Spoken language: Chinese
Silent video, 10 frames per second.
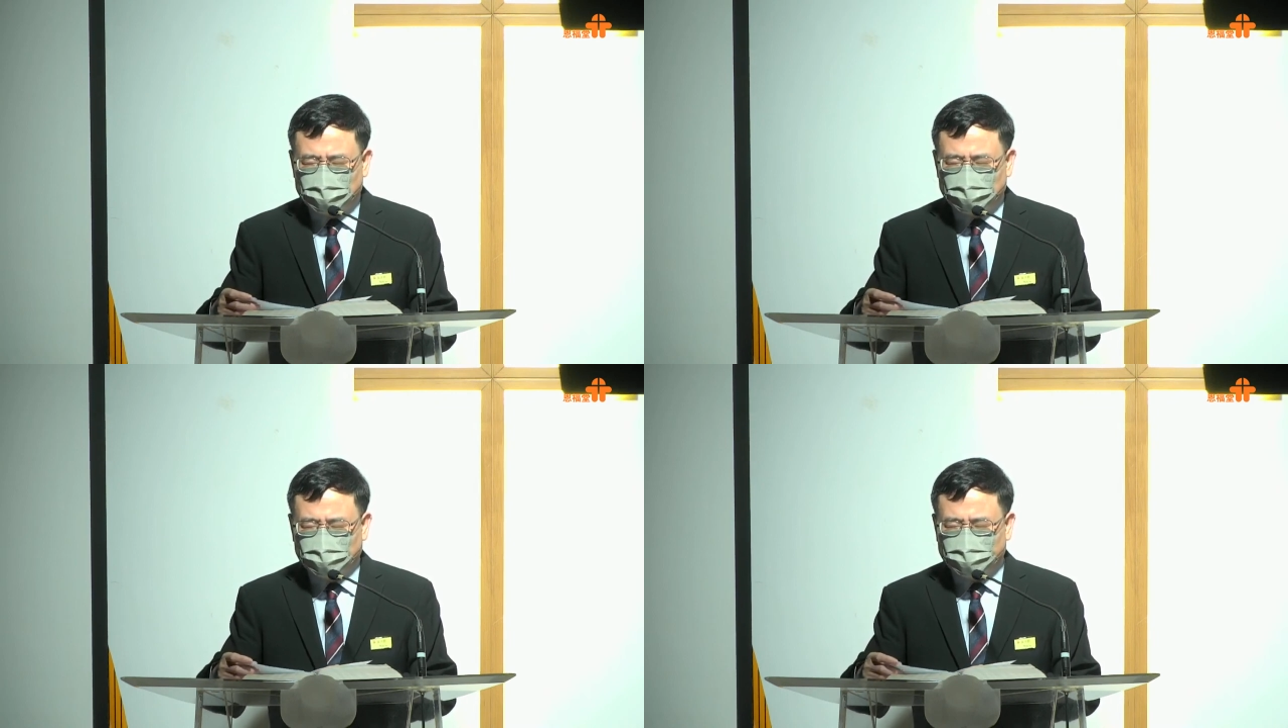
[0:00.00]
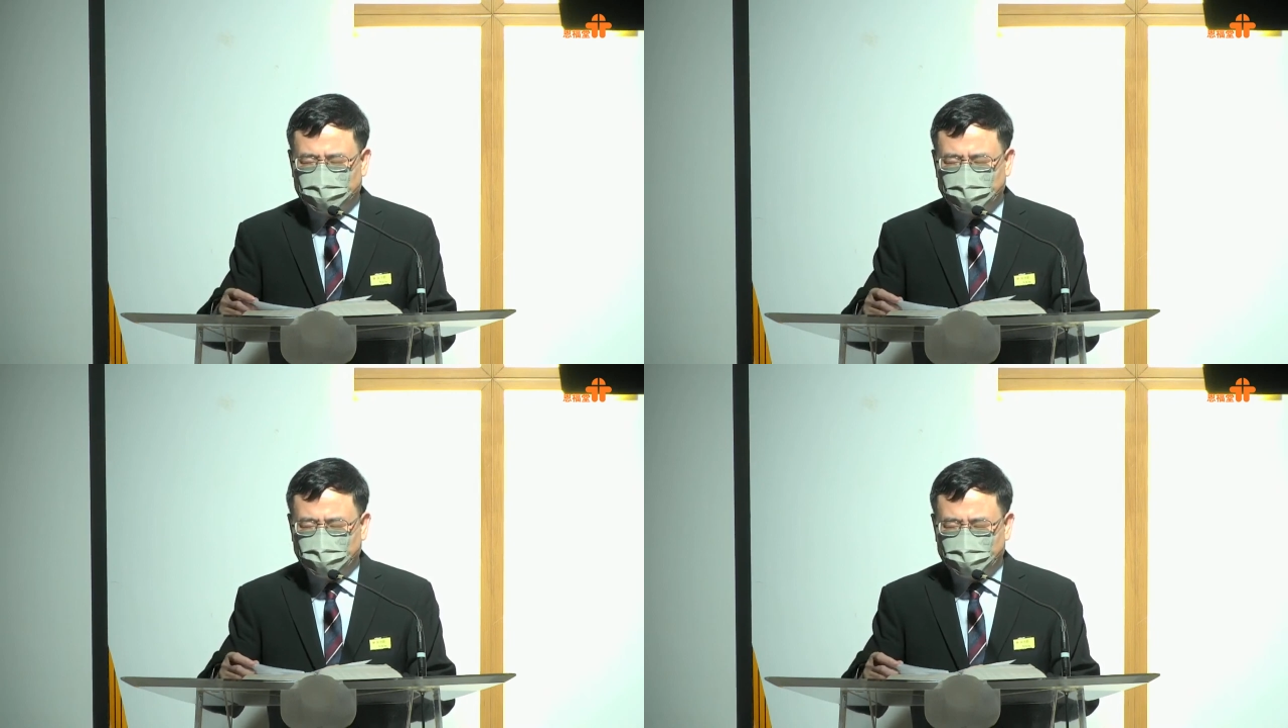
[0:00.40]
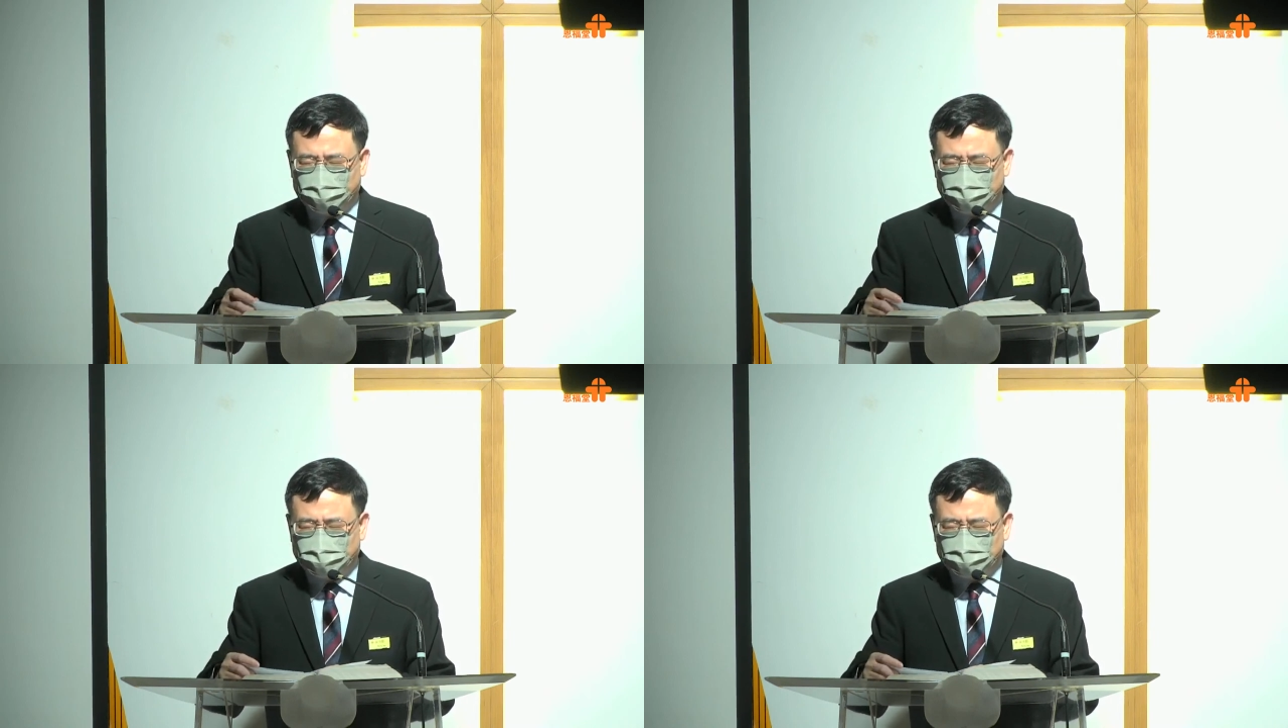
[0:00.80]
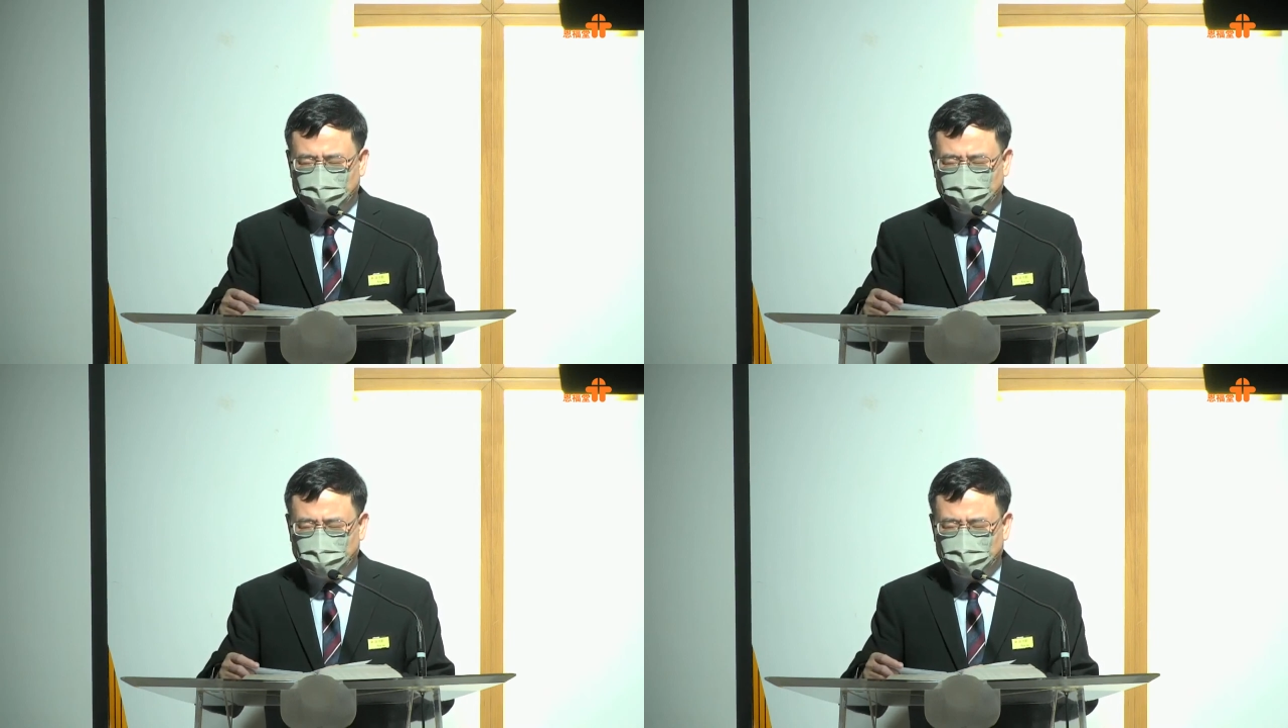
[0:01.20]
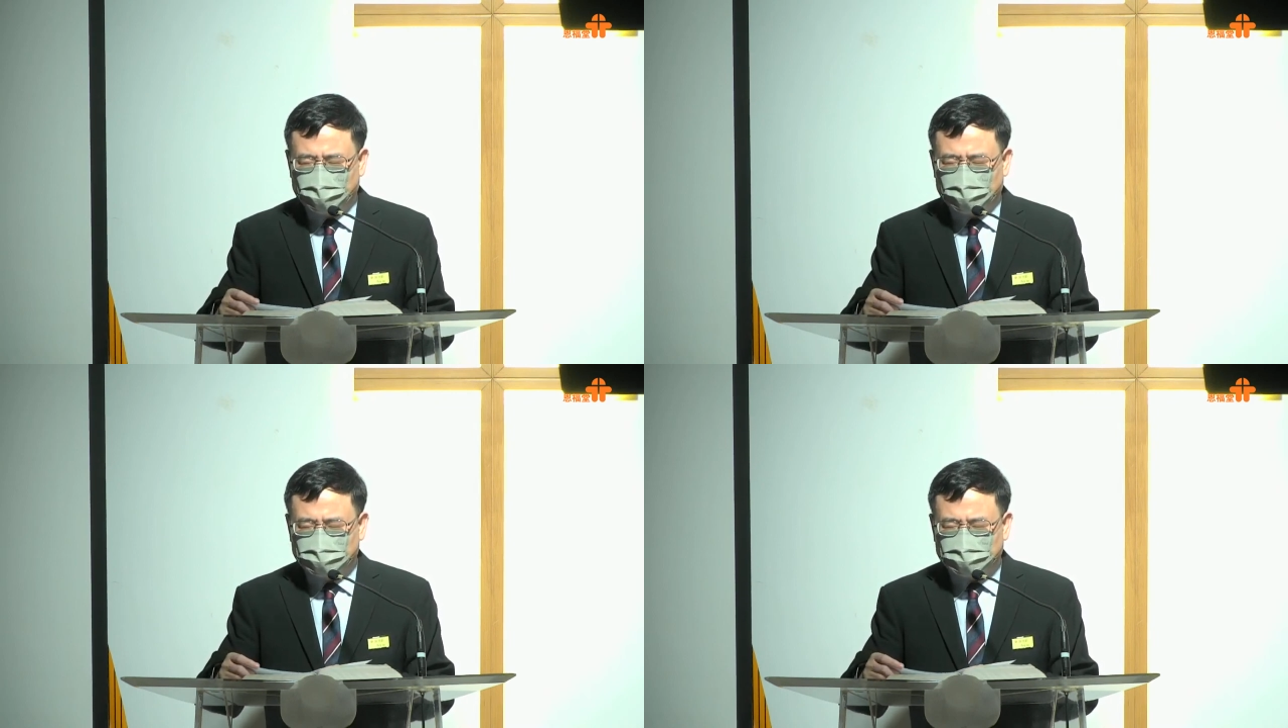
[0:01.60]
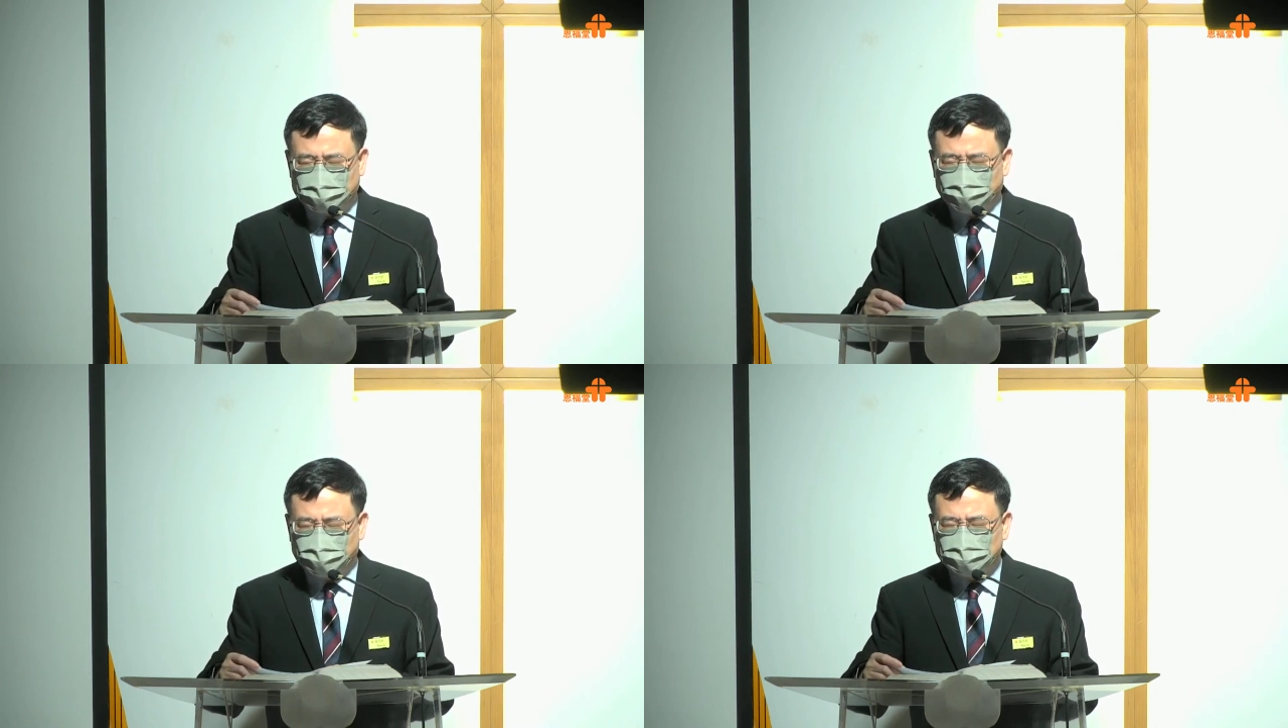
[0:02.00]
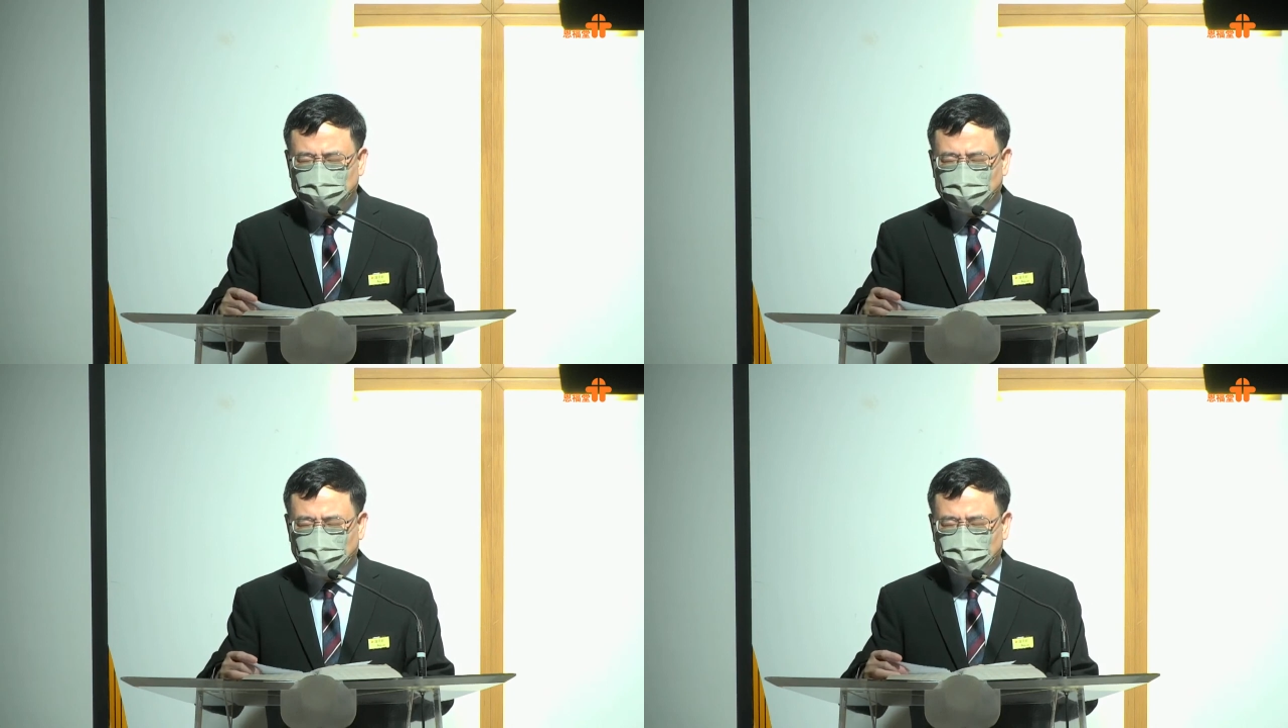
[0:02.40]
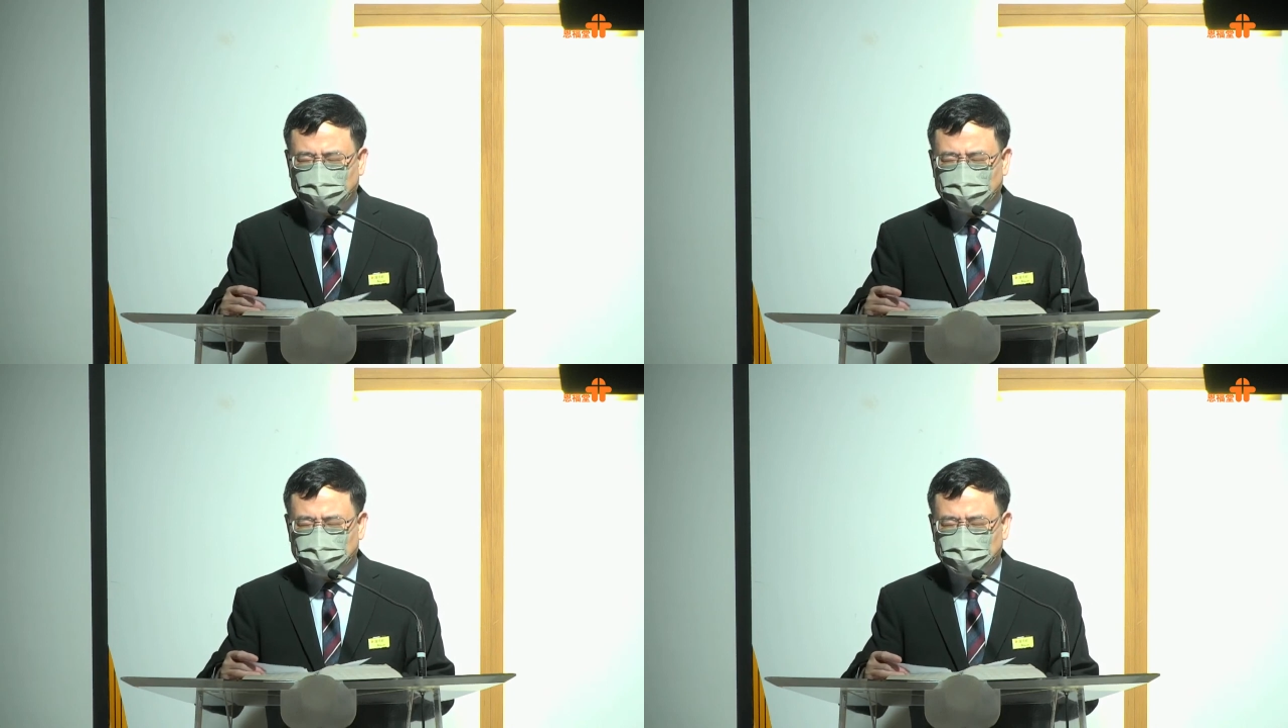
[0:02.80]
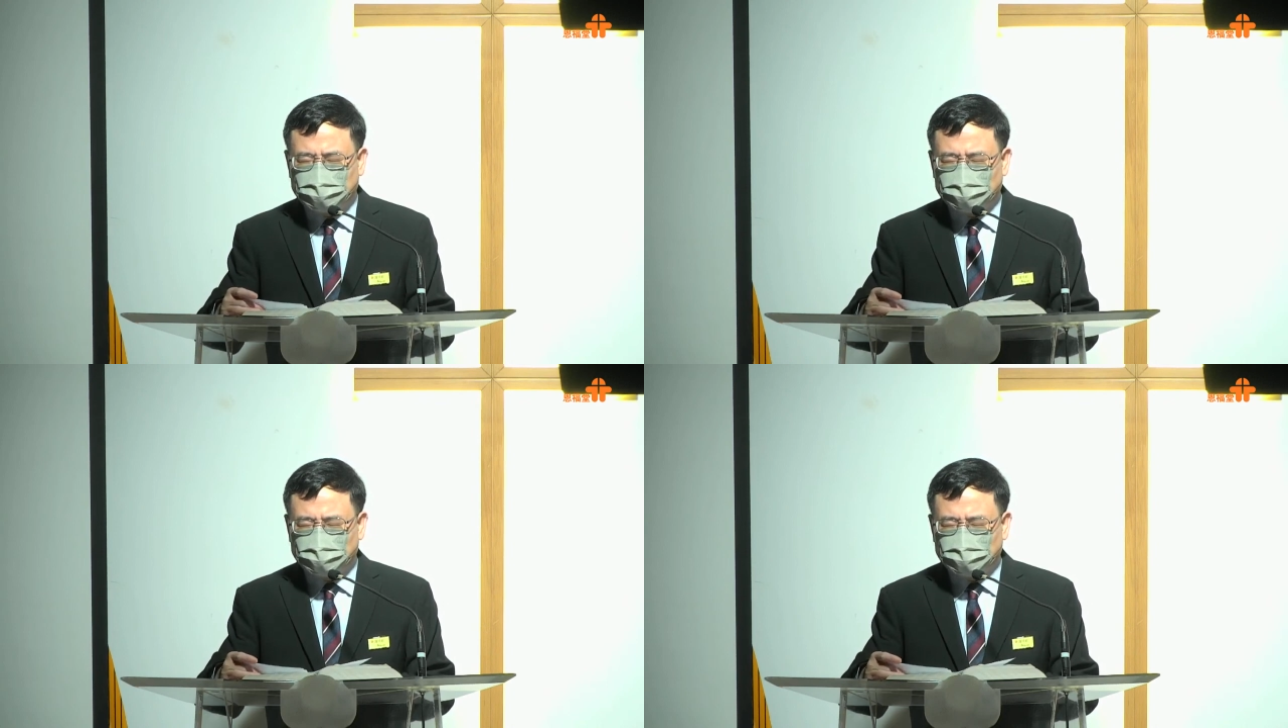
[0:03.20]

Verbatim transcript: 我们可以在面对患难，